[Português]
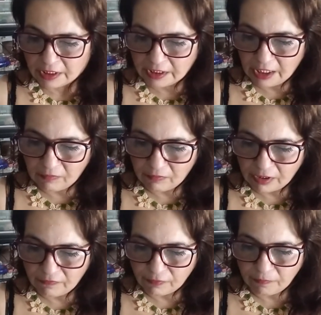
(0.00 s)
E é um
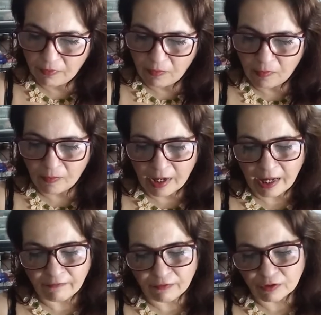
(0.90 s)
livro bom, A
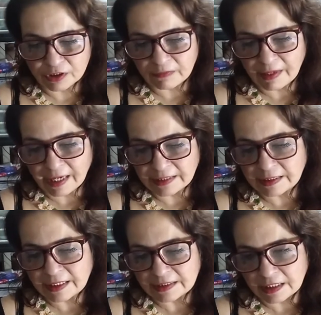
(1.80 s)
Revolução na Casa
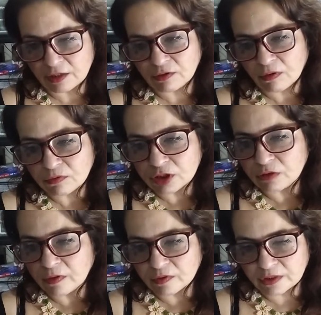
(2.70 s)
de Azeredo
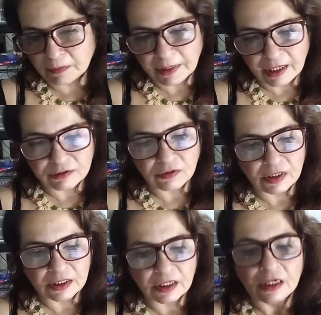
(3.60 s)
Coutinho, que é o seminário de
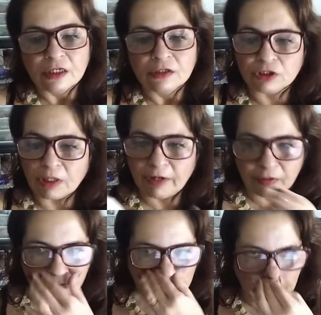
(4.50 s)
Olinda, justamente
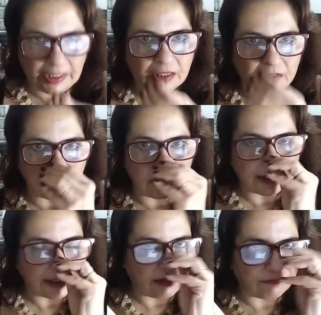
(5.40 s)
porque o seminário de
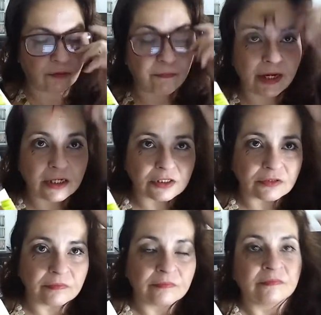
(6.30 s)
Olinda ele foi o
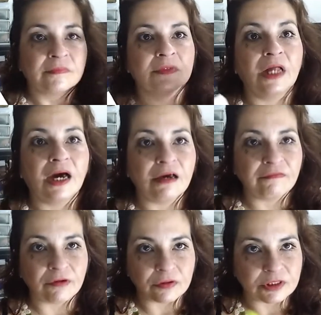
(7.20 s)
berço da
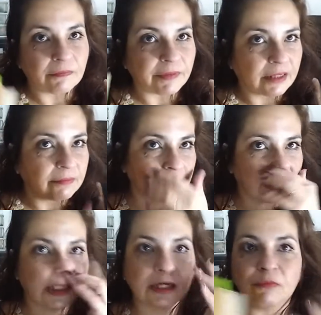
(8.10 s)
Revolução
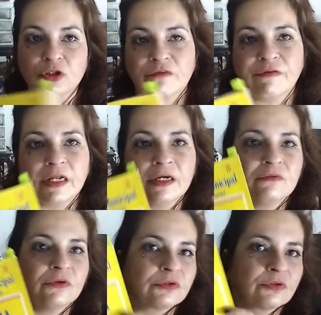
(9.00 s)
Pernambucana, como eu já falei
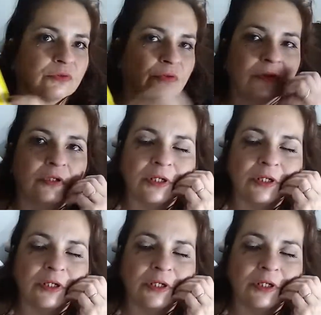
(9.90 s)
em outro,